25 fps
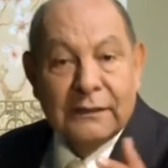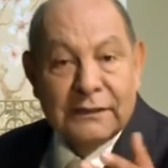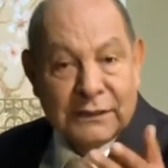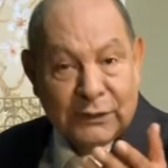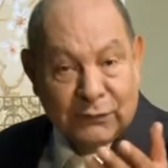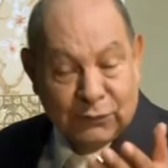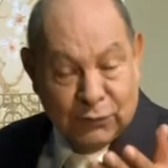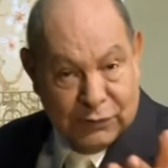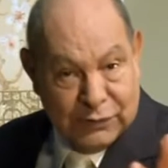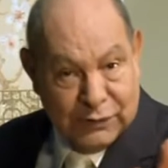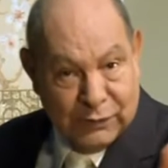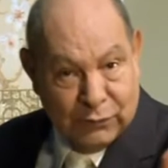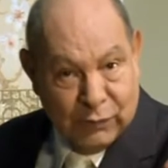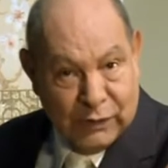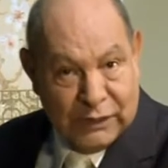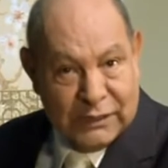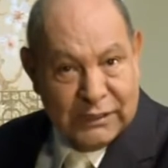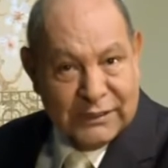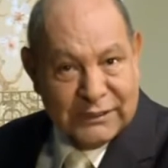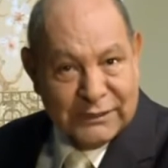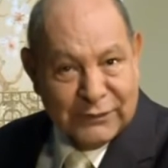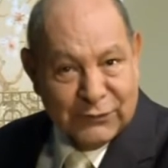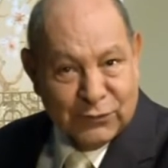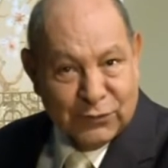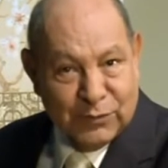Se você
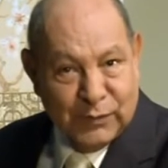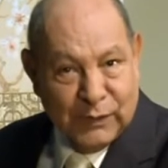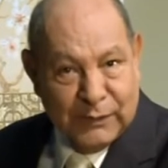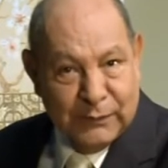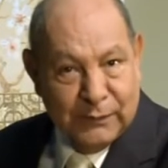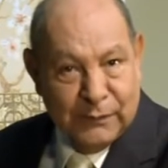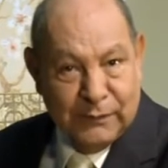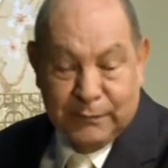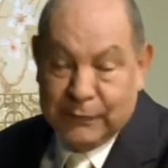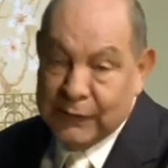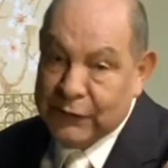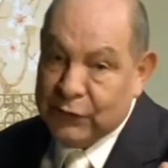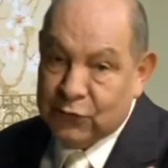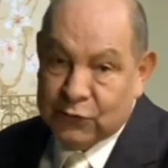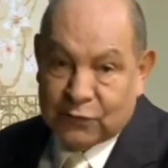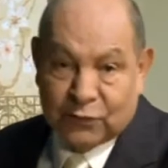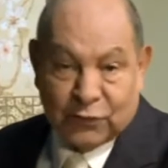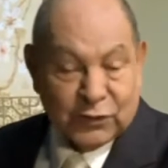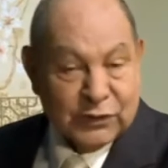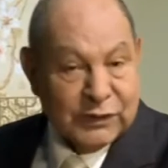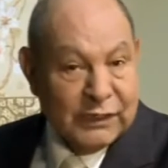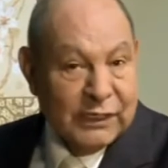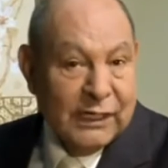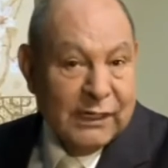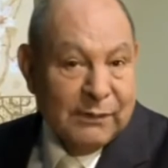guarda seus mandamentos,
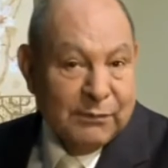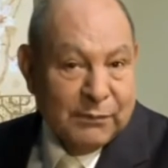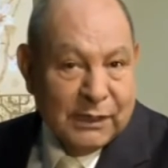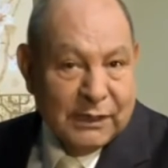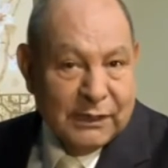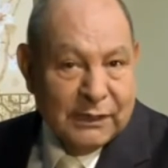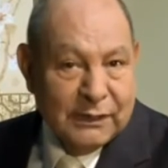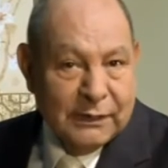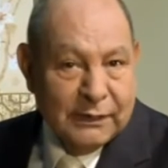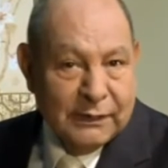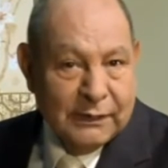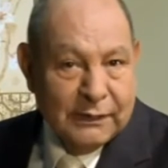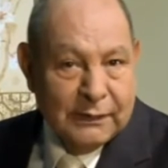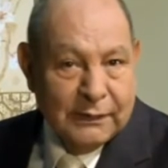você ama.